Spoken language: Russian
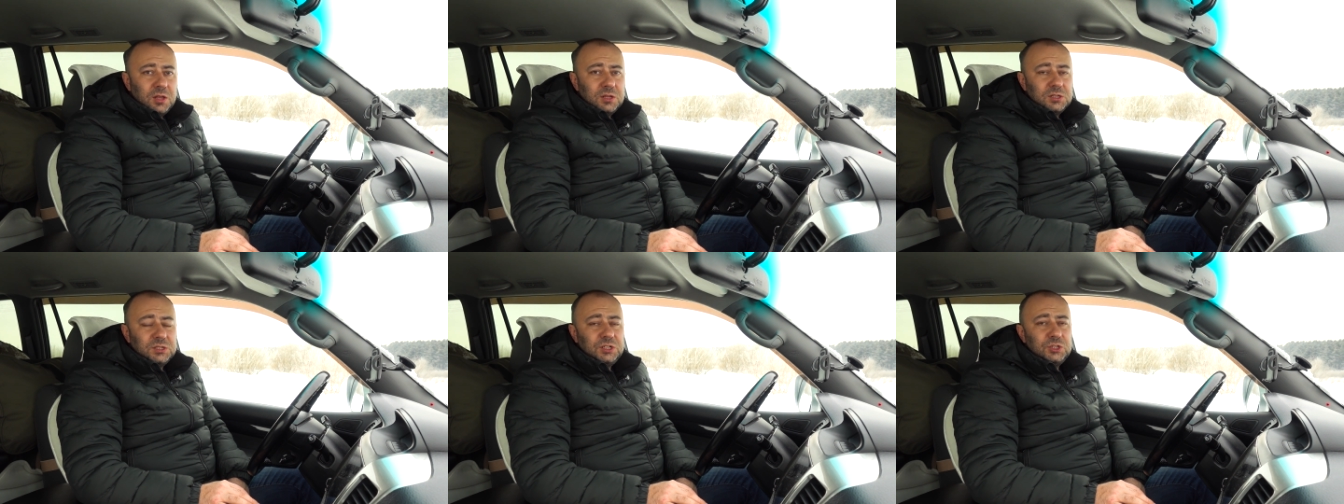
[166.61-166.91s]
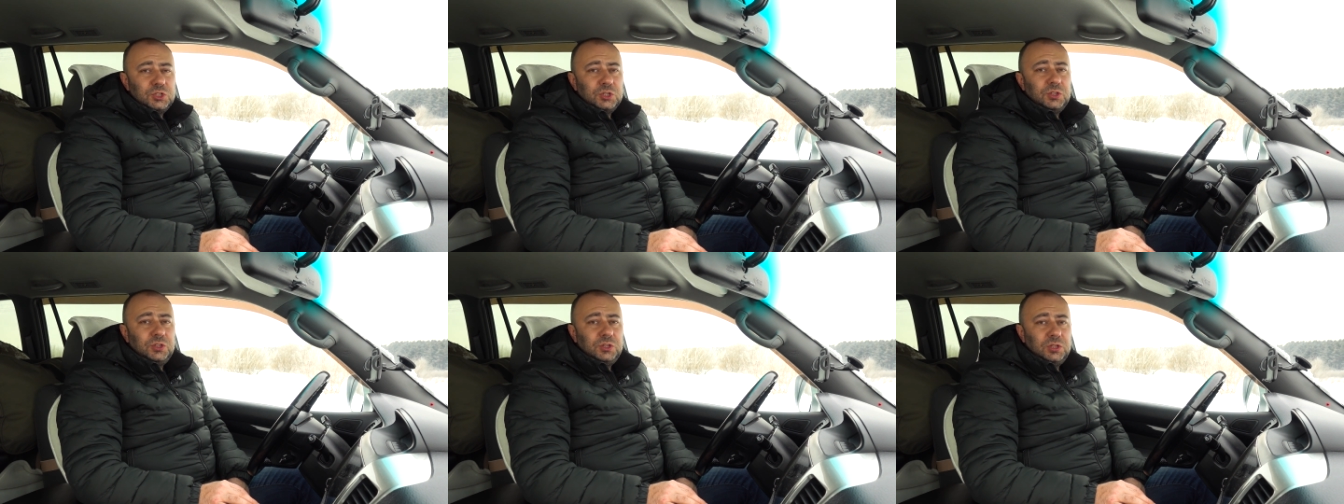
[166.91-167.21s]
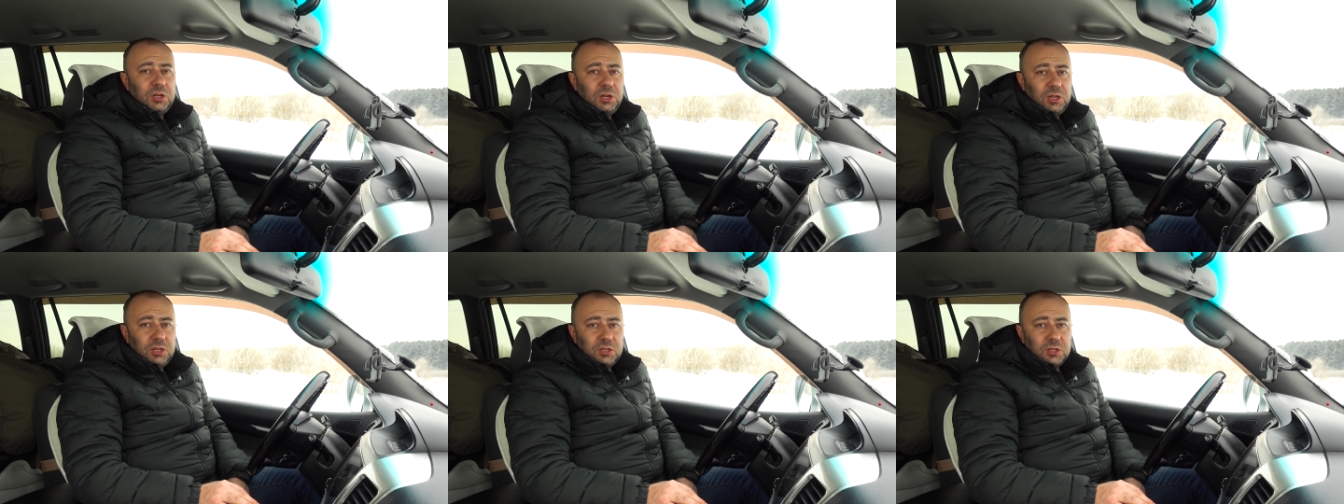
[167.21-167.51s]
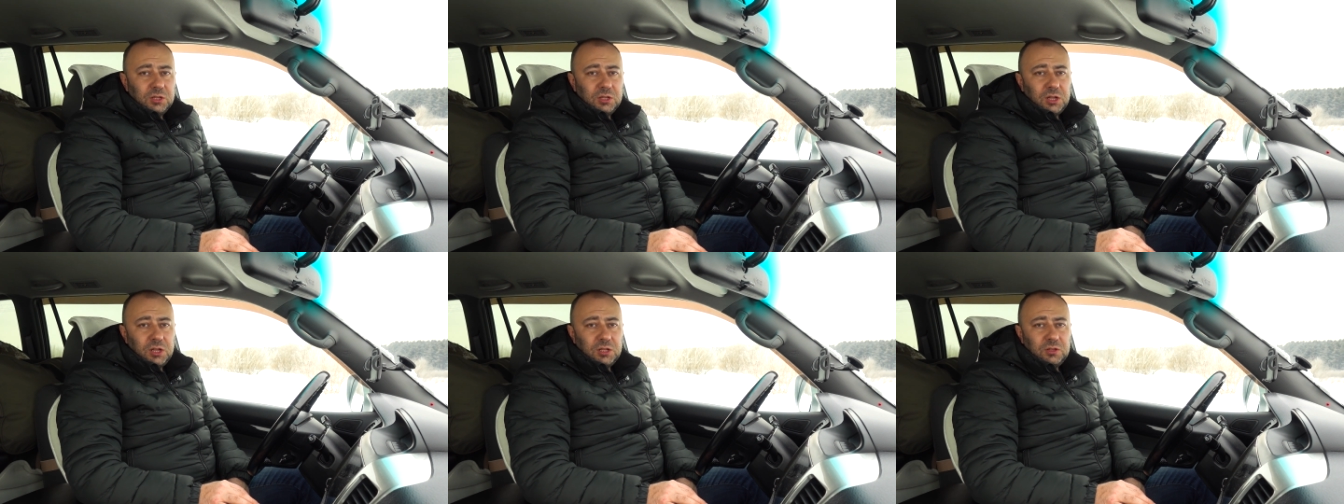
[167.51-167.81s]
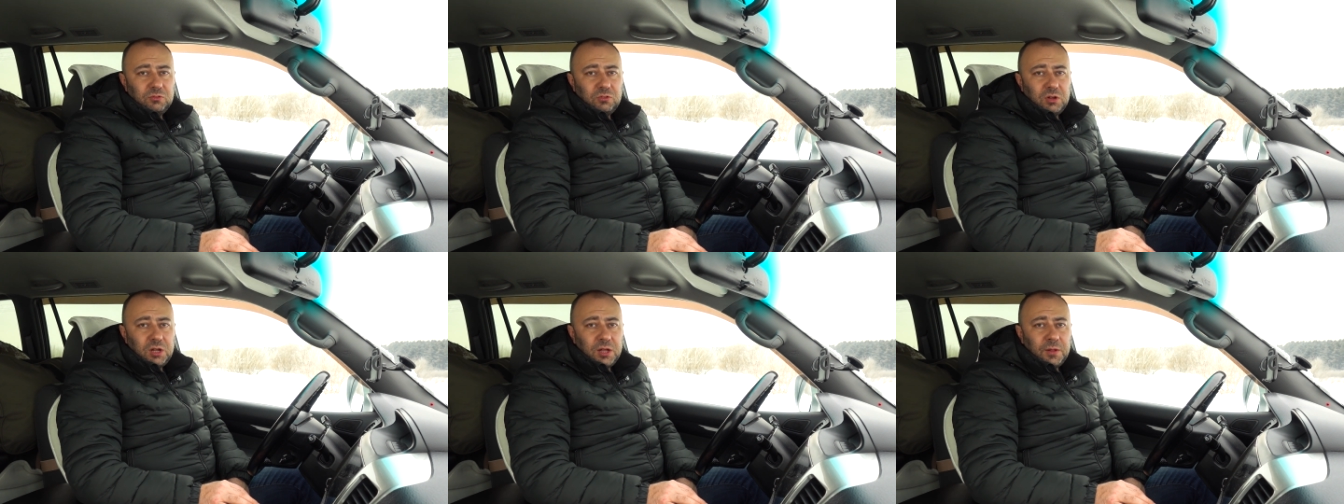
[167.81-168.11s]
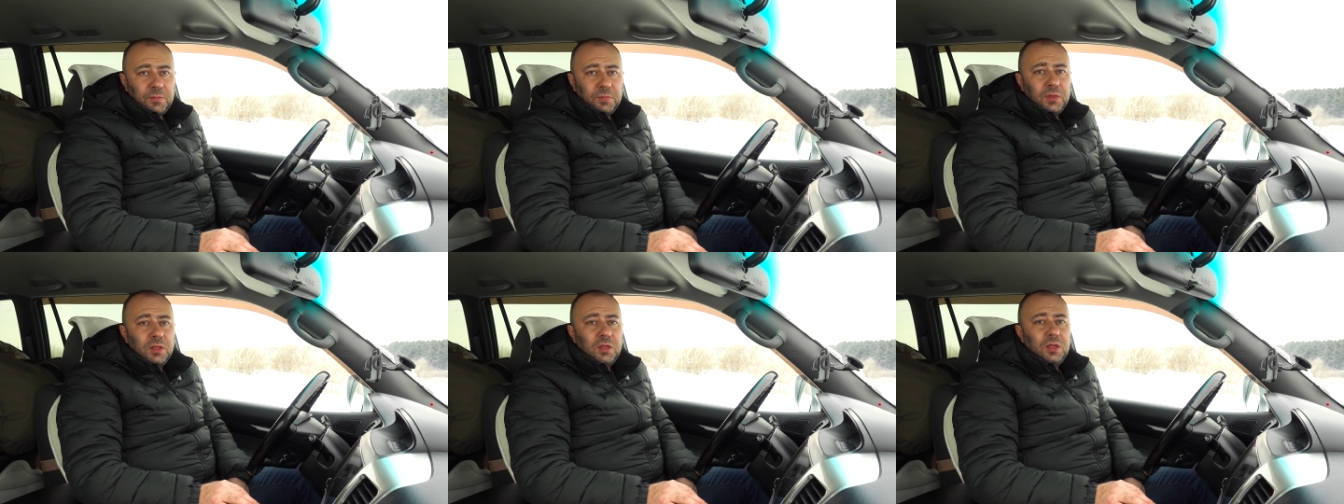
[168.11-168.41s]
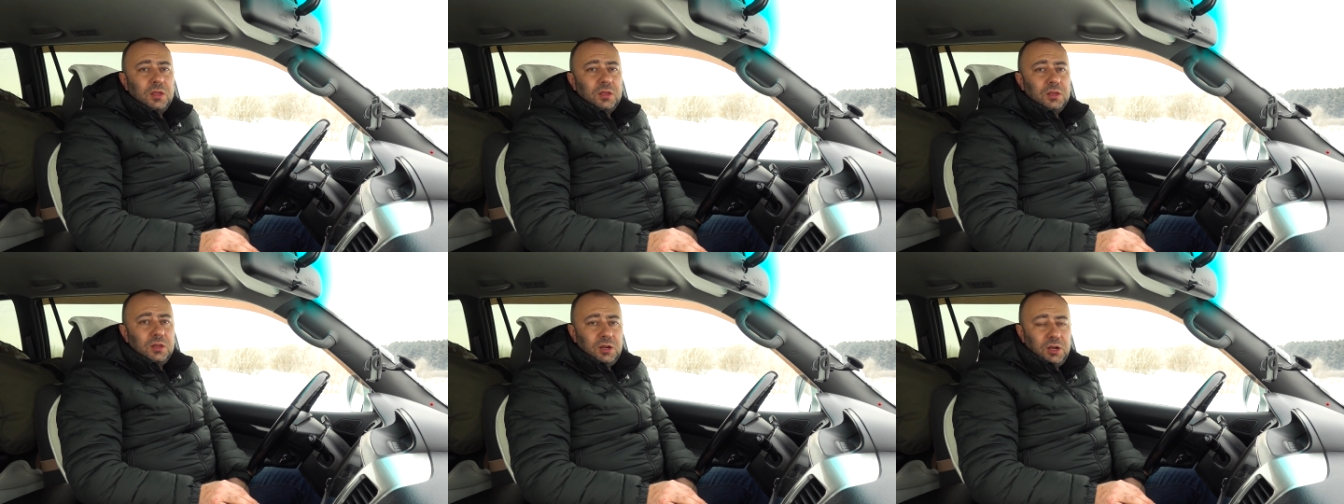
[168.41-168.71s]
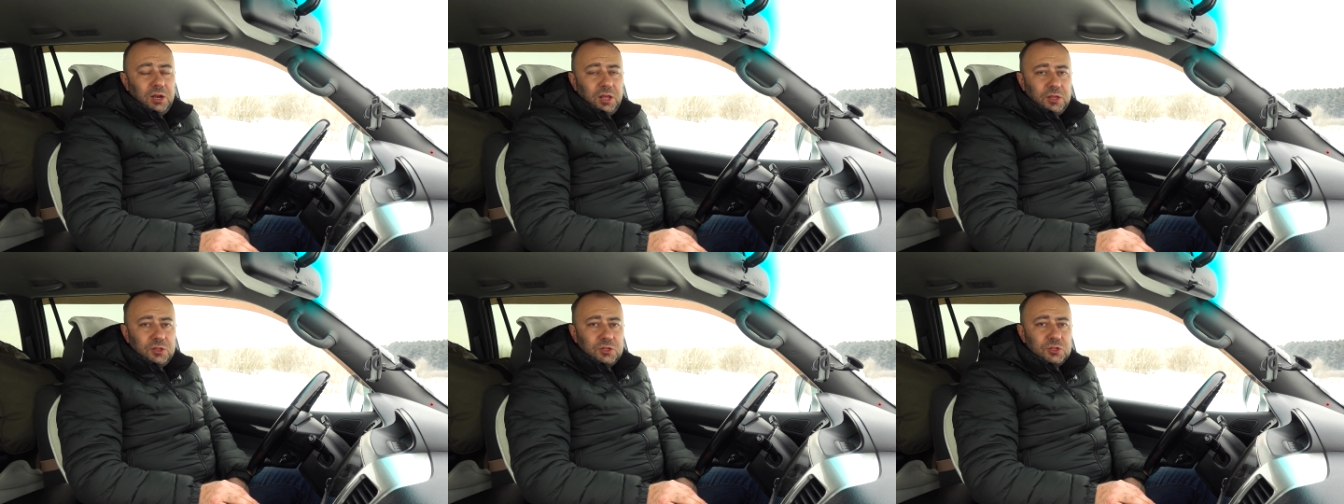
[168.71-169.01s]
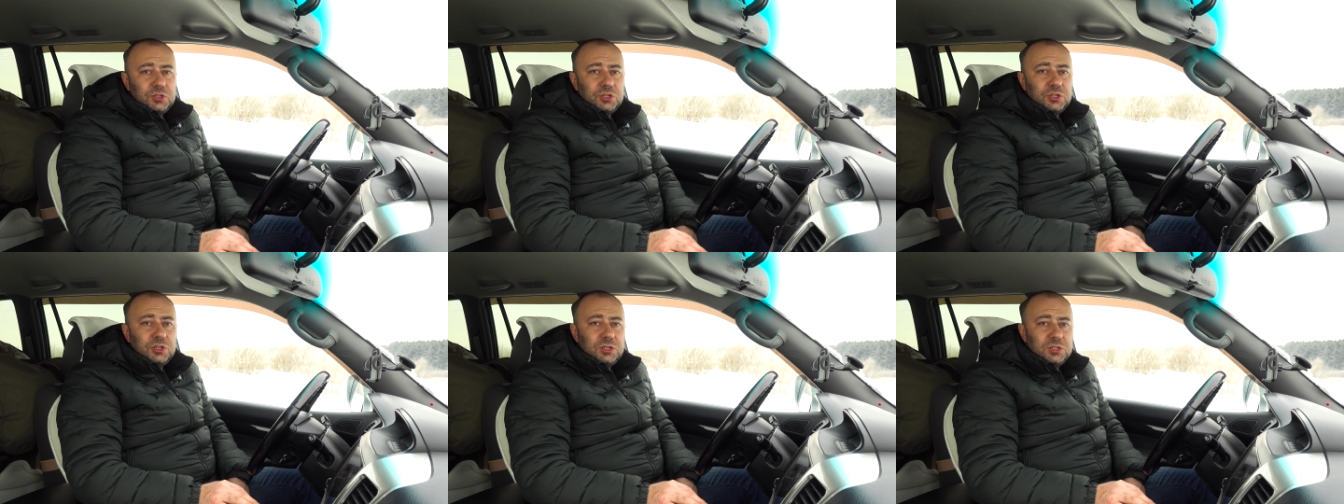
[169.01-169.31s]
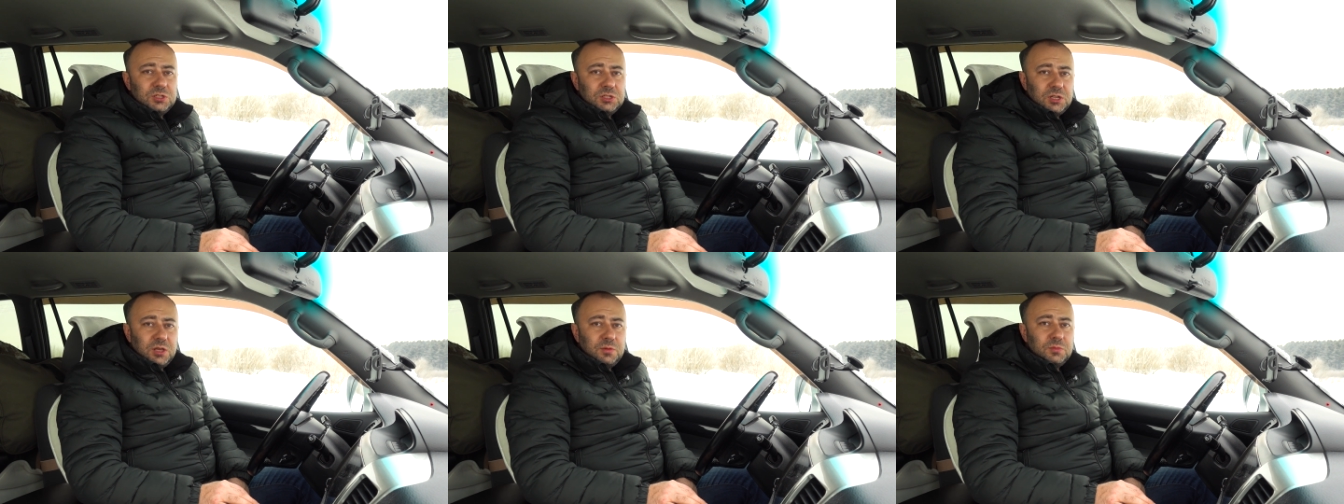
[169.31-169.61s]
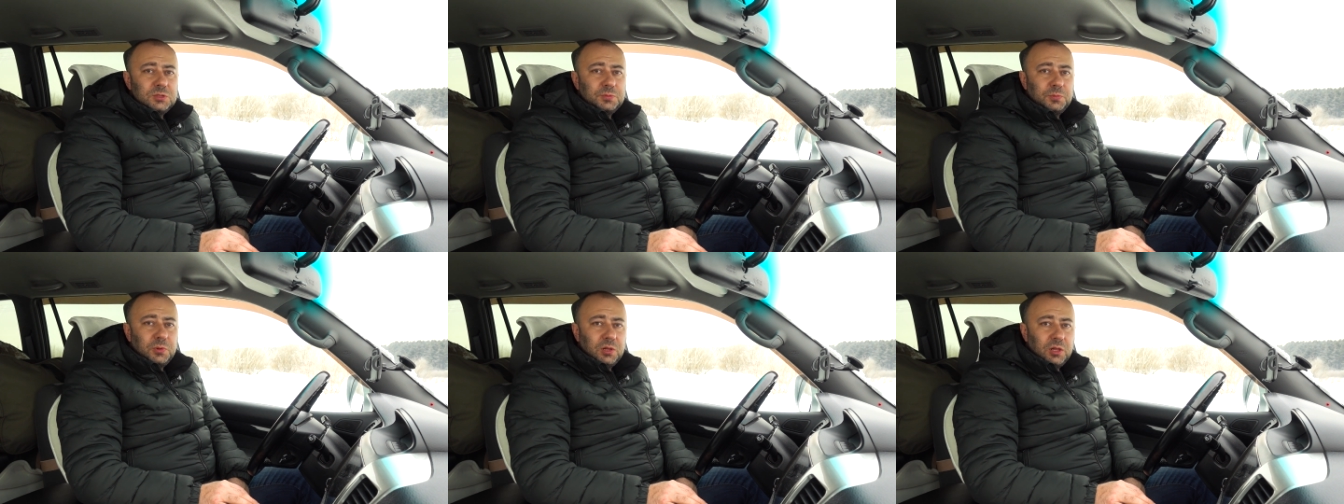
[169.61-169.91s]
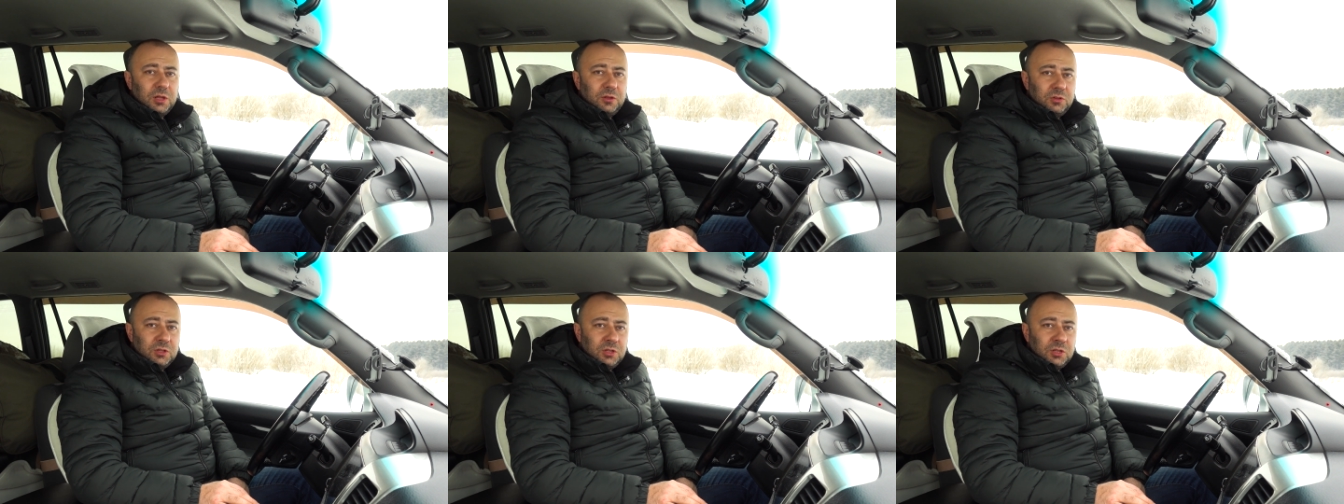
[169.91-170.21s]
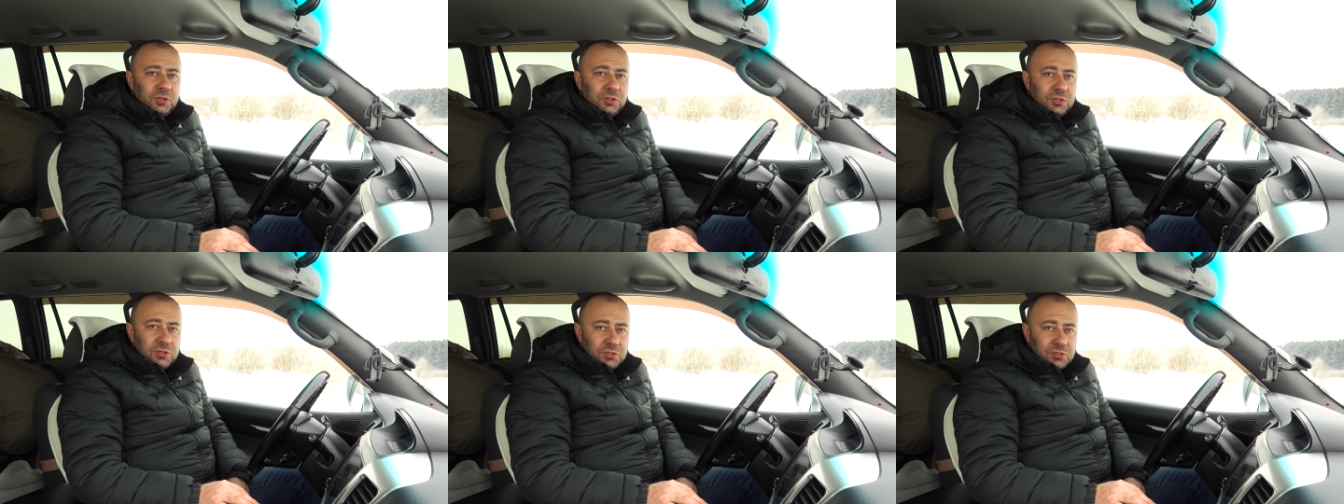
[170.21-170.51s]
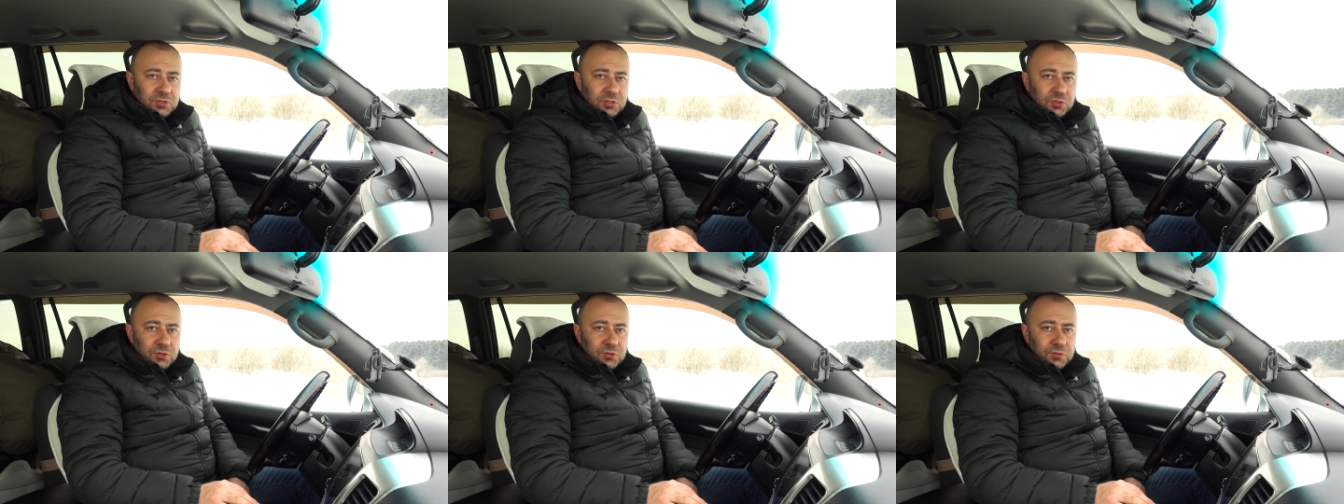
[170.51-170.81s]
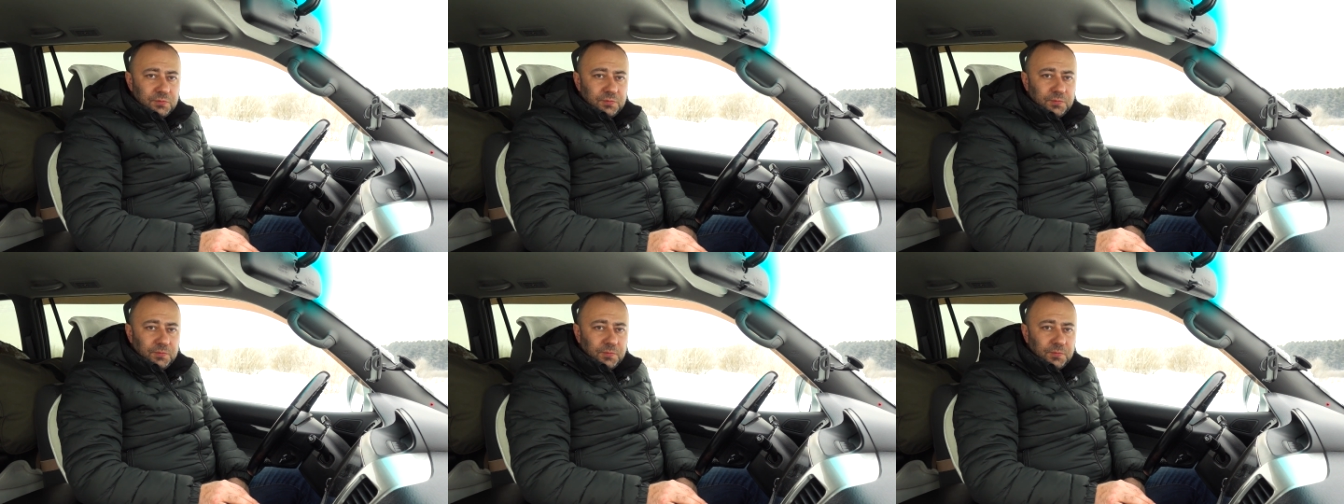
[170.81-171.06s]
Значит, делите на 2 и лейте через 7,5 тысяч.